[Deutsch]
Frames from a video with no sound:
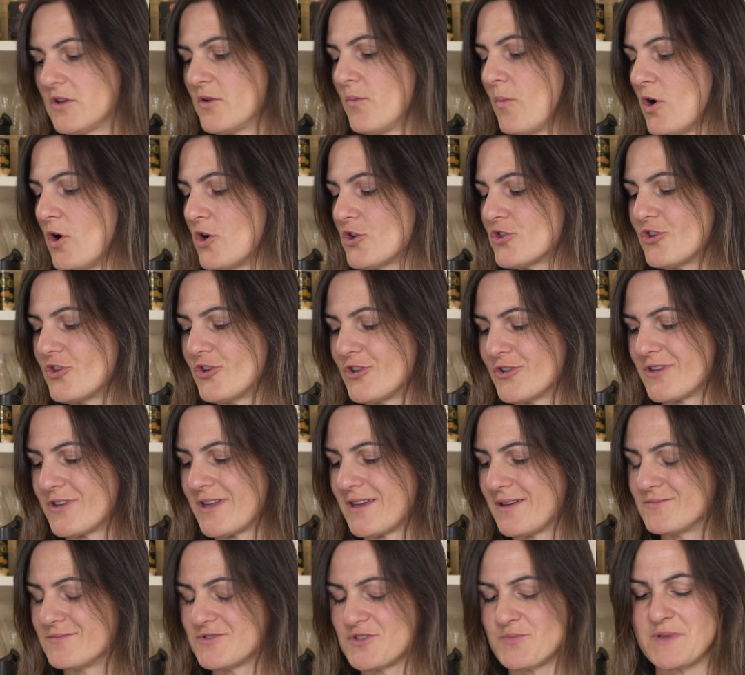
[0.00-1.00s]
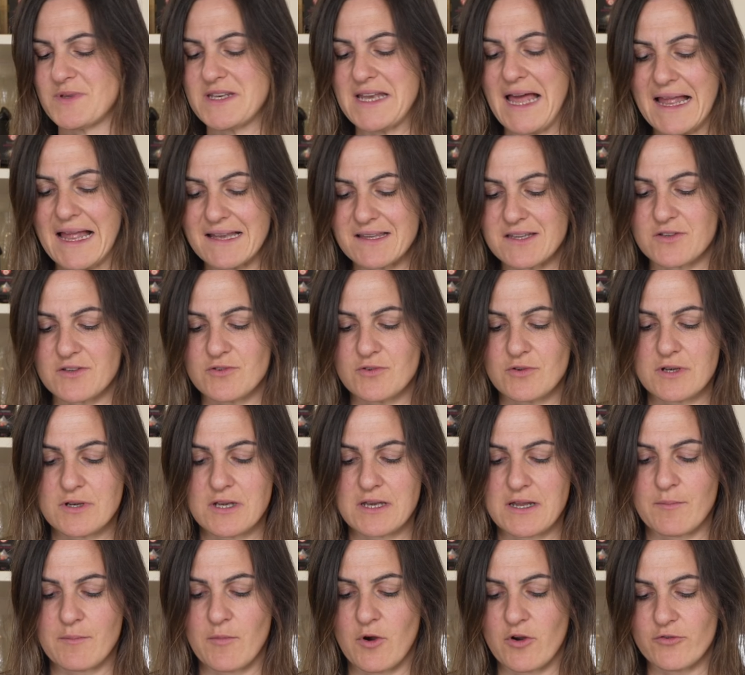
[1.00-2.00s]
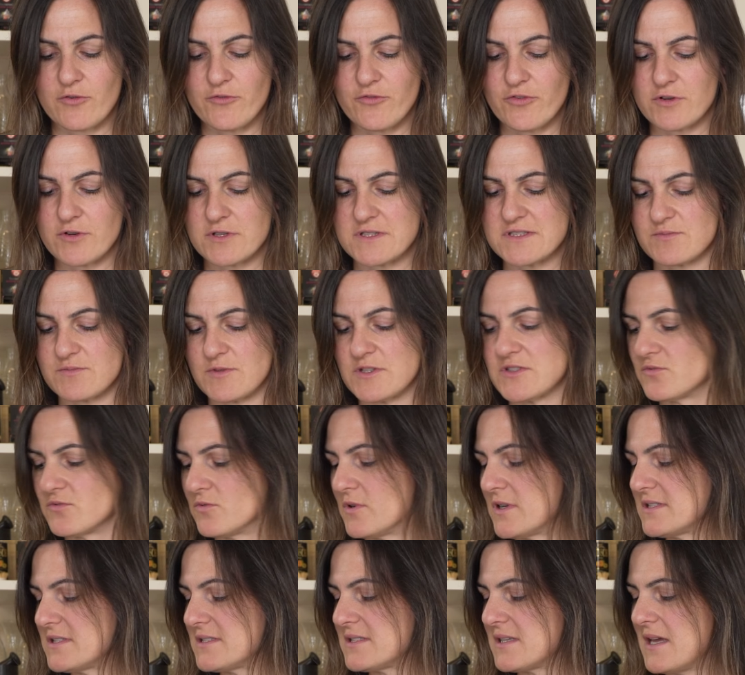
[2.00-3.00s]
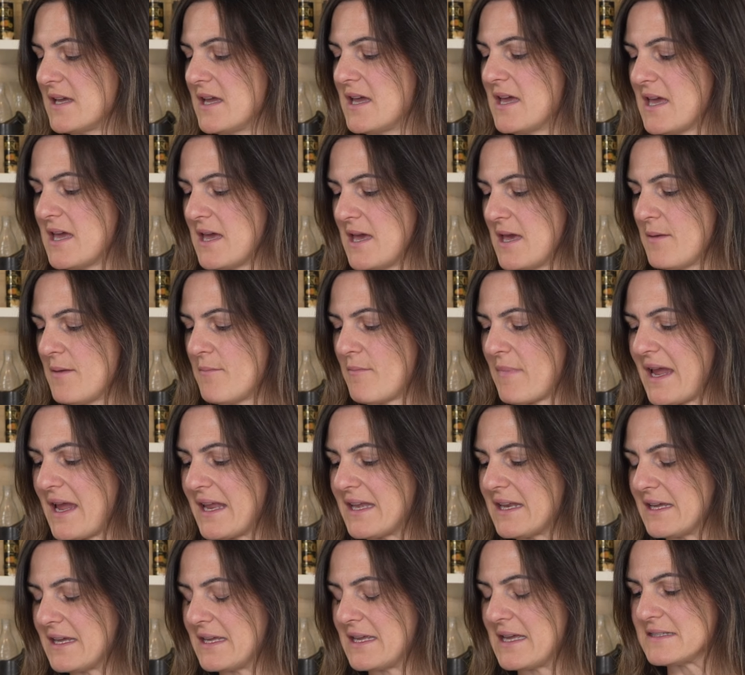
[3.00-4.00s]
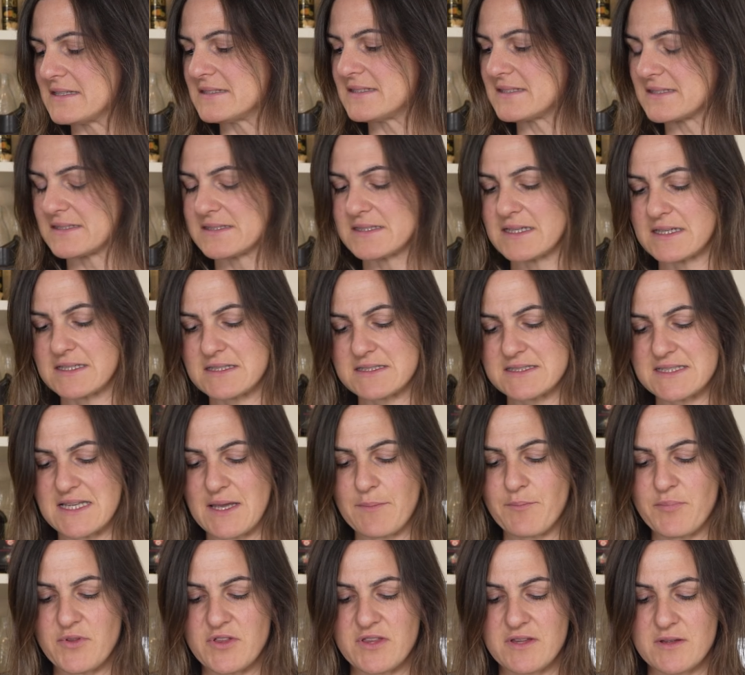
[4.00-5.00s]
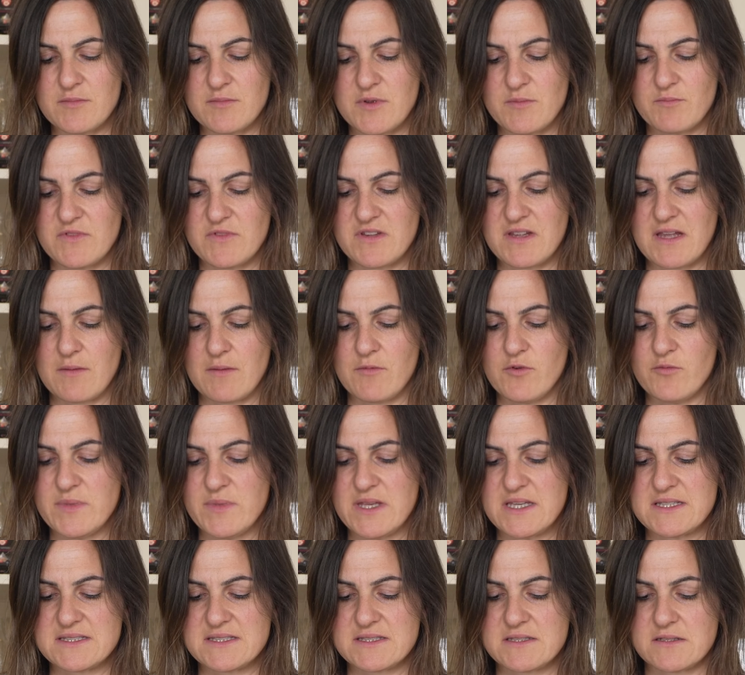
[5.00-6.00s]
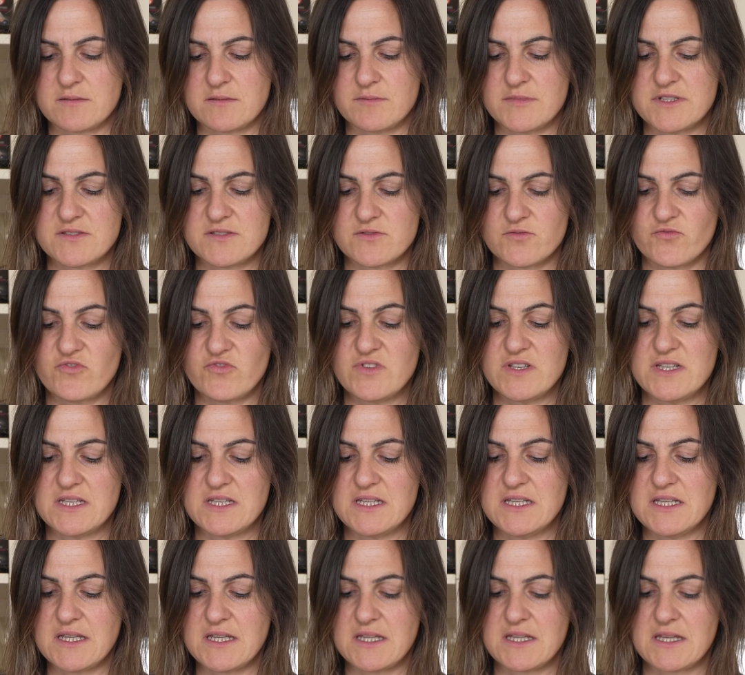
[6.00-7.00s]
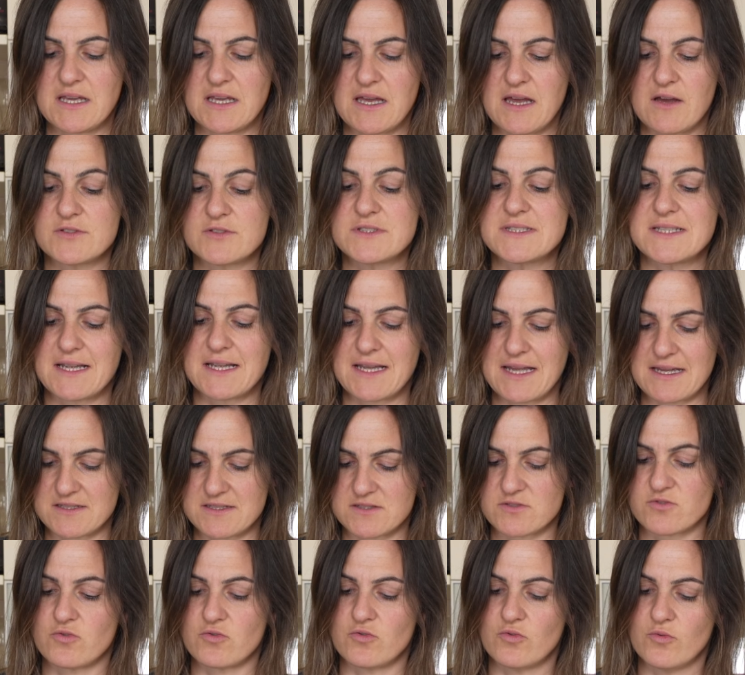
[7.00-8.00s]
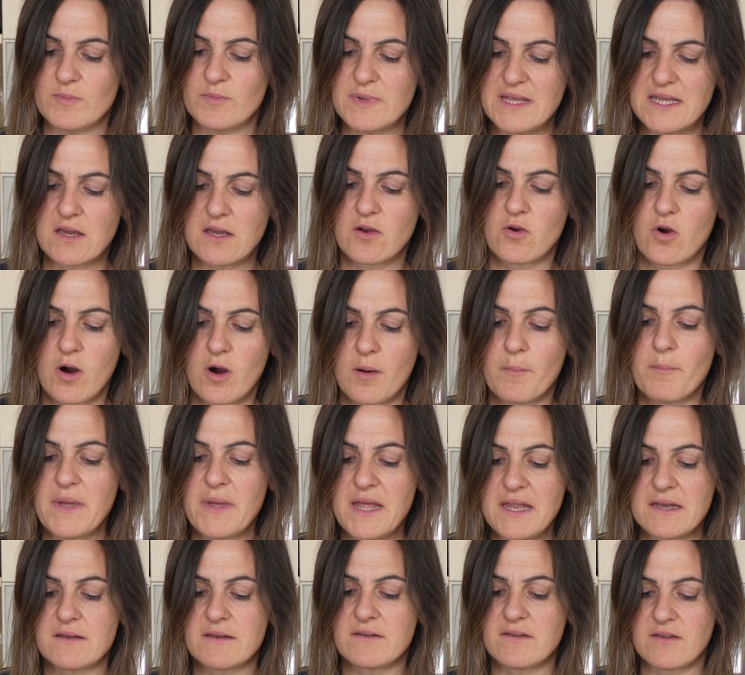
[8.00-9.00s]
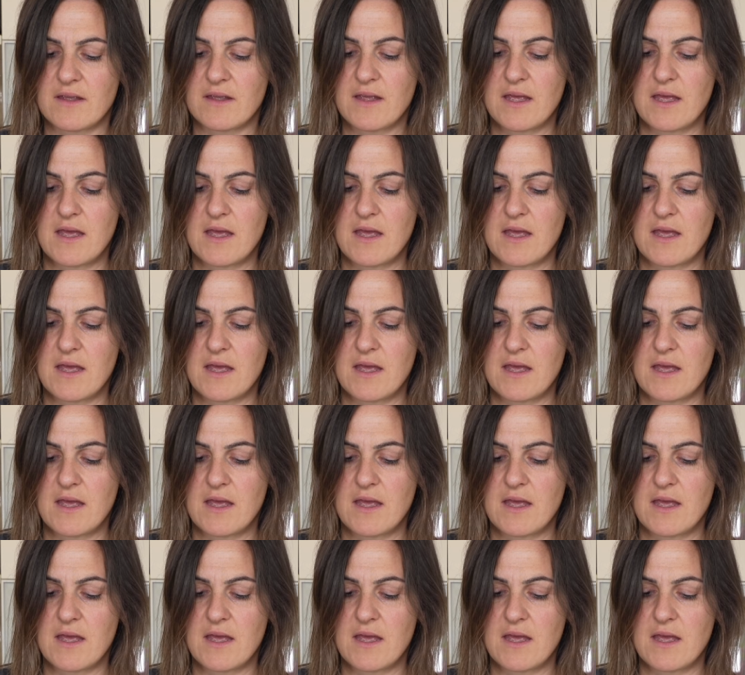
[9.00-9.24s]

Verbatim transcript: gemacht hat, ähm, Spinatknödel am Anfang, das war so eins, meiner ersten Rezepte mit dem Thermomix damals und wie ich aus der Gastronomie kommend